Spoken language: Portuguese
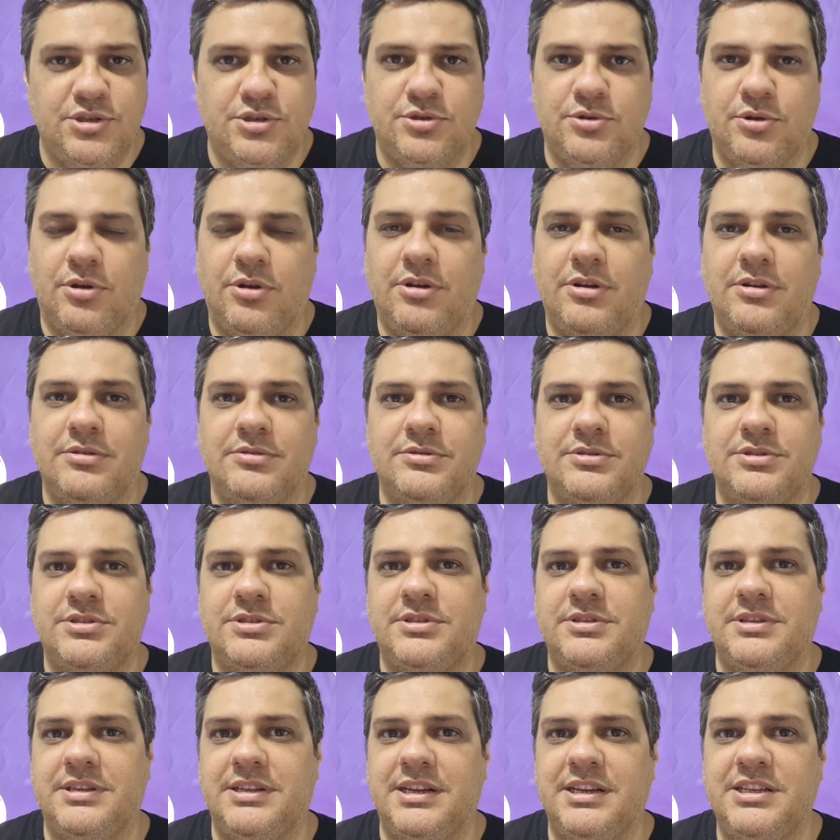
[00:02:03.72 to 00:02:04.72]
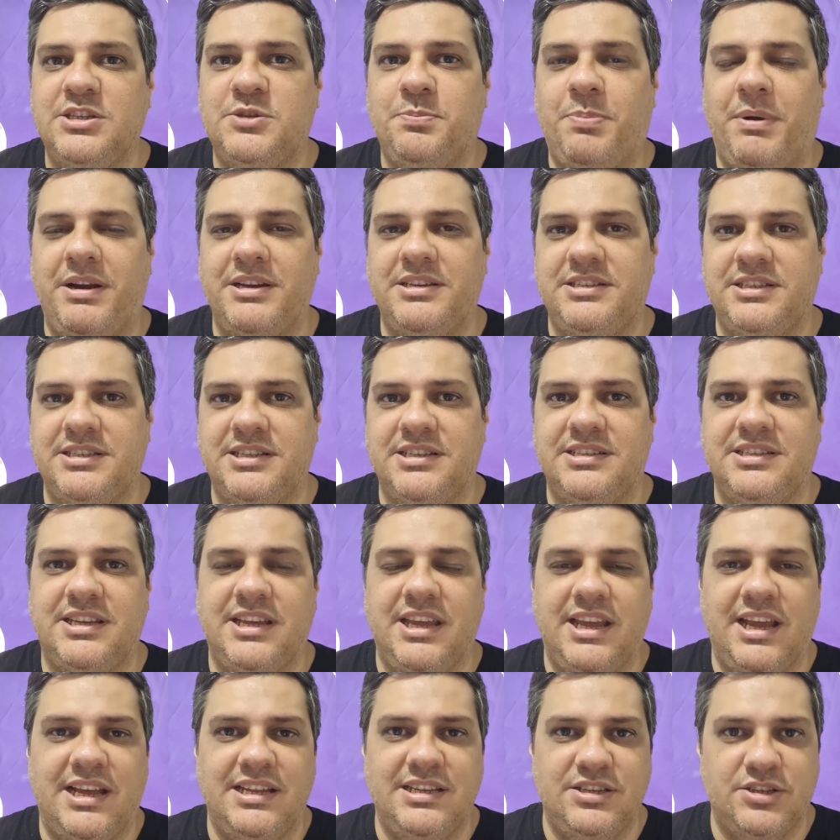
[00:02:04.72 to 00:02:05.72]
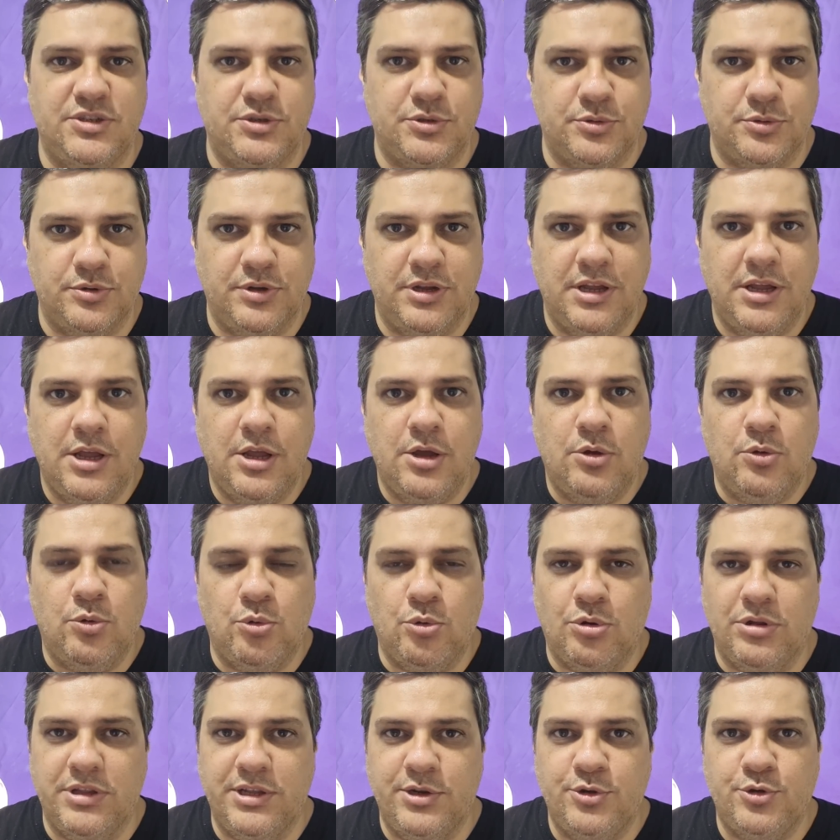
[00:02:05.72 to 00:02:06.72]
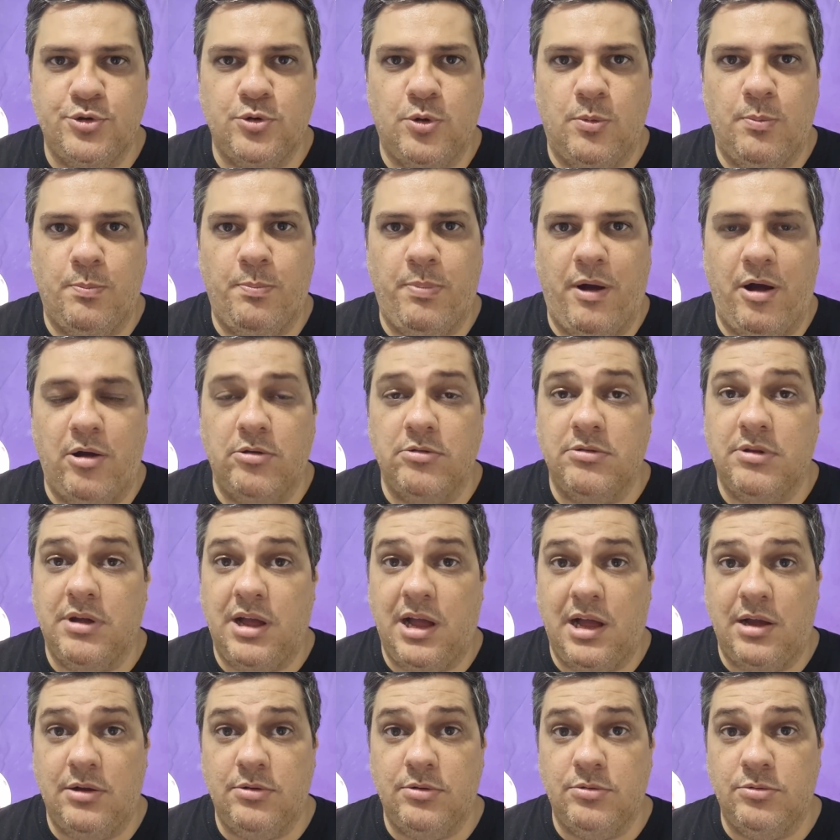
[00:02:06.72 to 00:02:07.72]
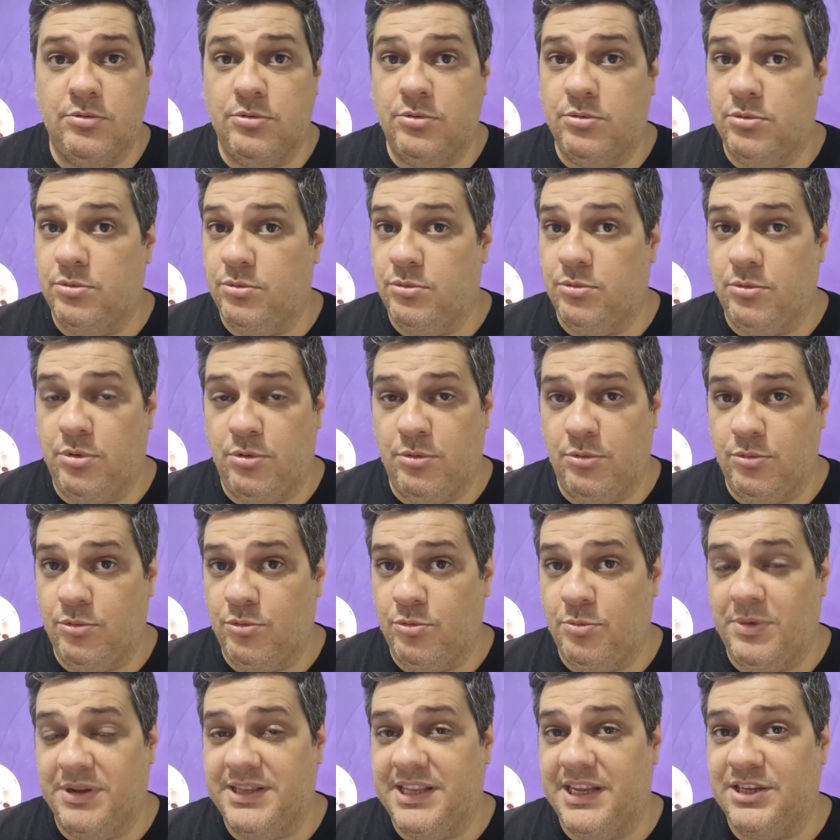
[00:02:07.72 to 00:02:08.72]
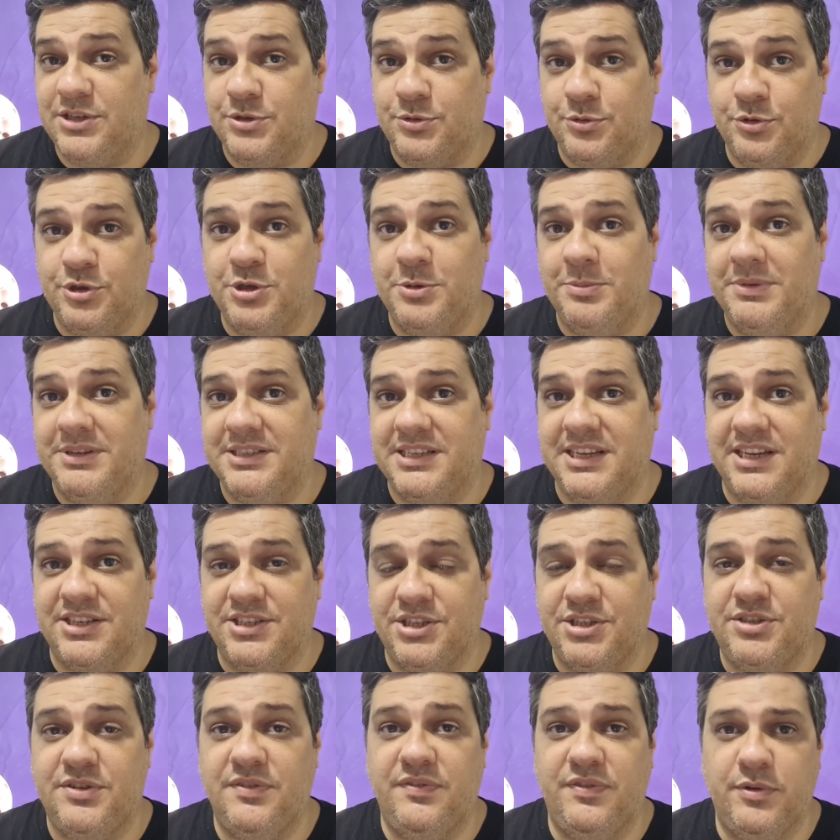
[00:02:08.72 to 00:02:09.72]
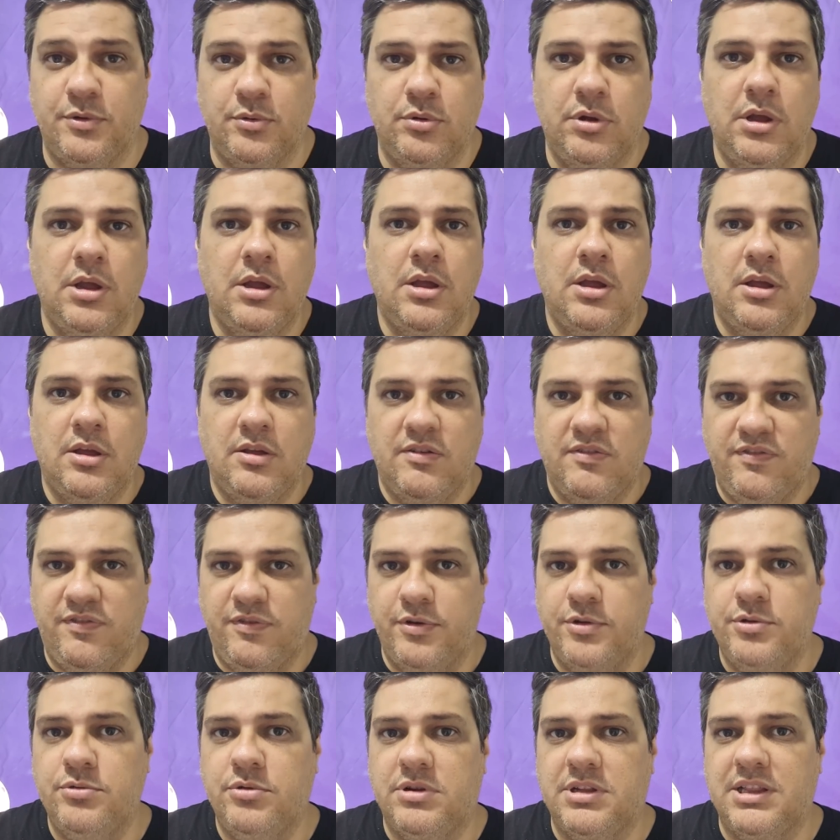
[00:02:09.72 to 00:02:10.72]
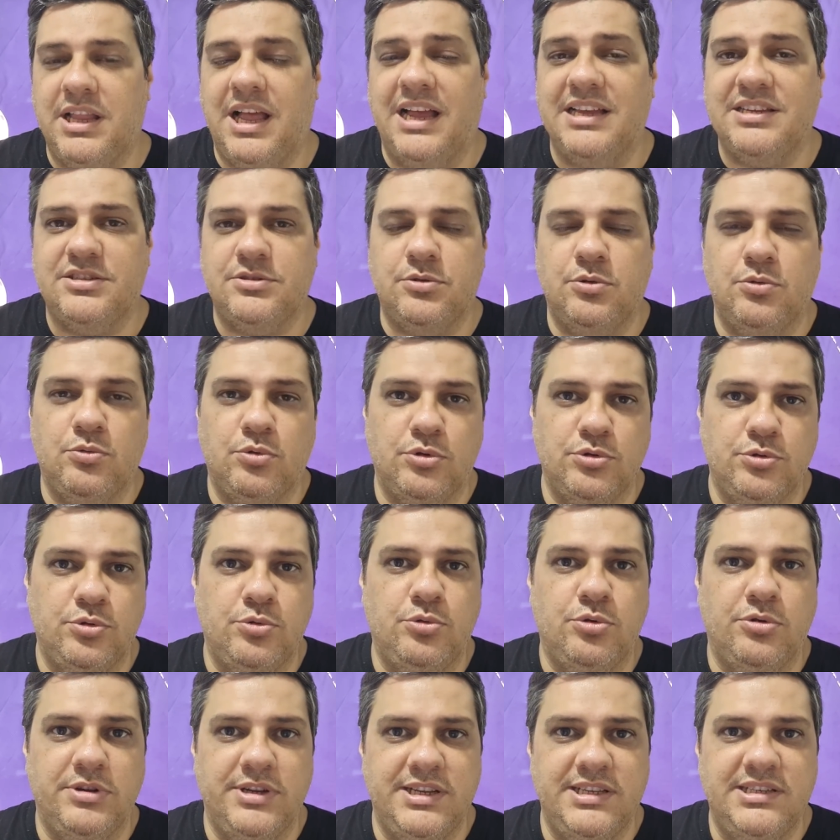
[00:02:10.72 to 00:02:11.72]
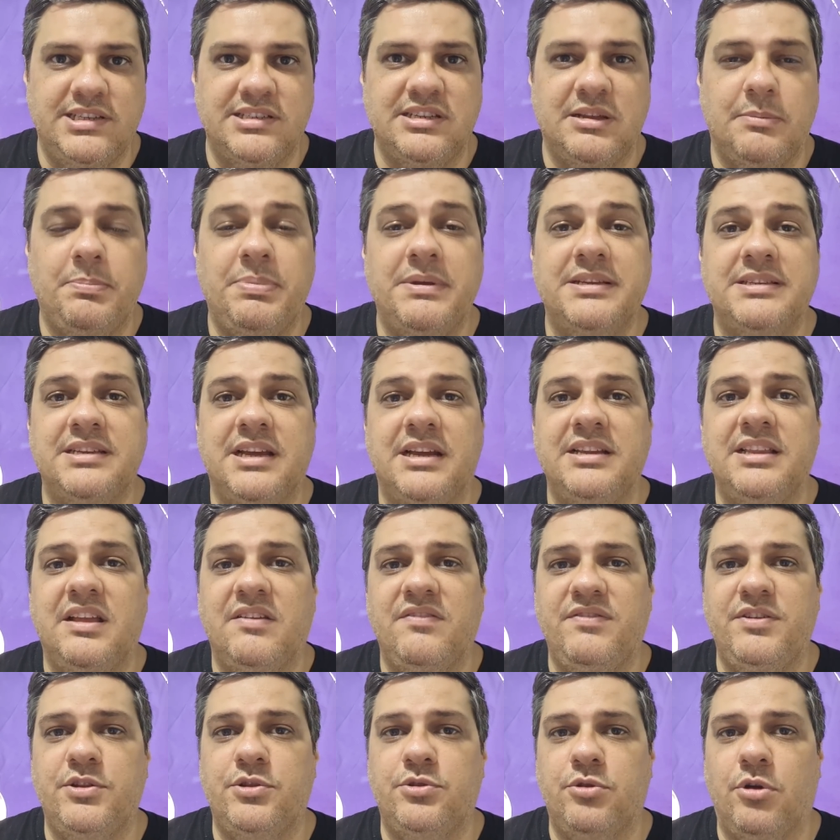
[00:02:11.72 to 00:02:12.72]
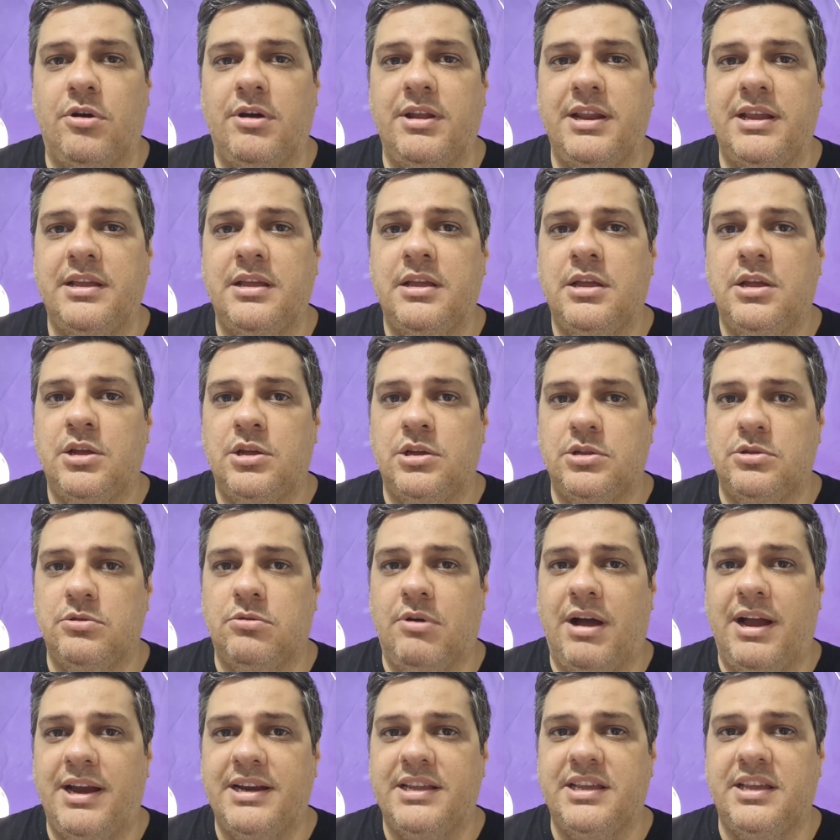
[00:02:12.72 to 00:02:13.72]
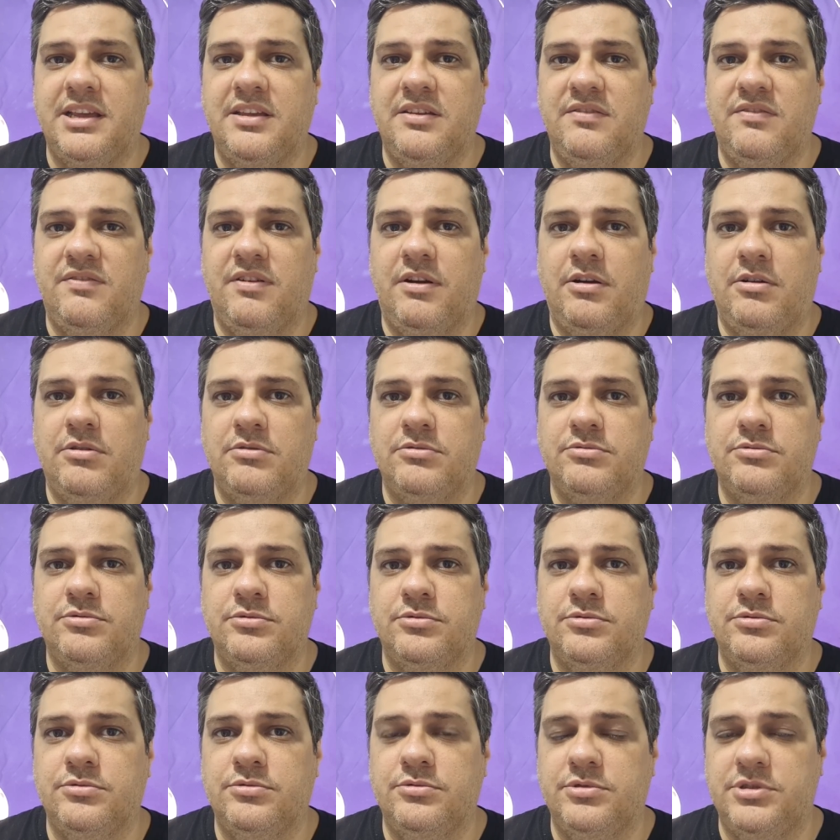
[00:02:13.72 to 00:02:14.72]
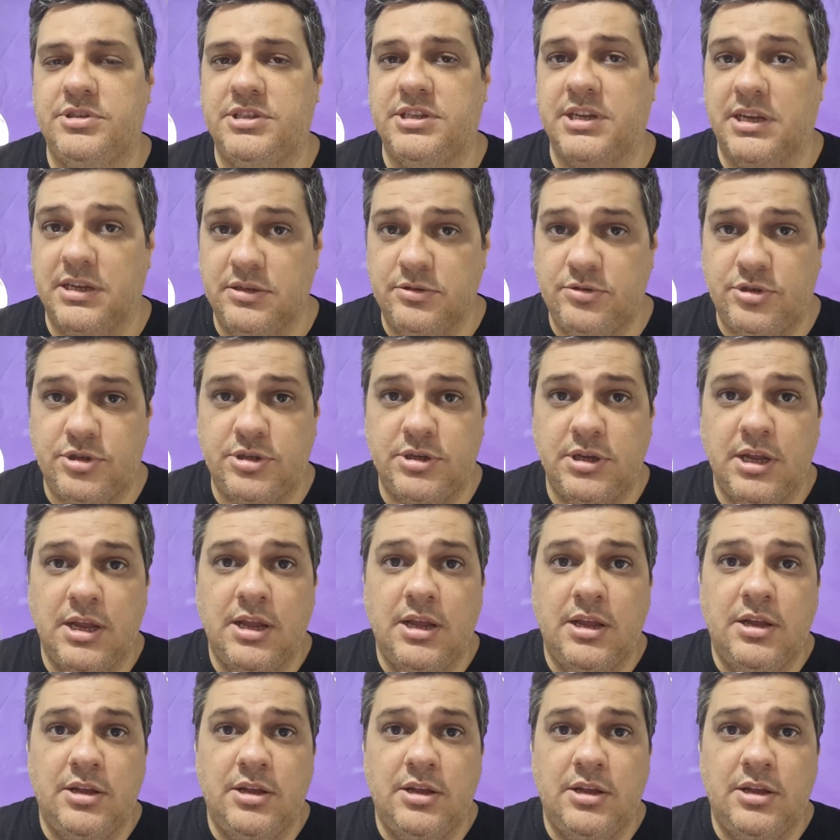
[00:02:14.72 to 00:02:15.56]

jogos, grandes partidas que realizou o goleiro João Paulo. A, o, uma das últimas que a gente viu foi no clássico contra o Corinthians, apesar da vitória do arquirrival do, do Santos.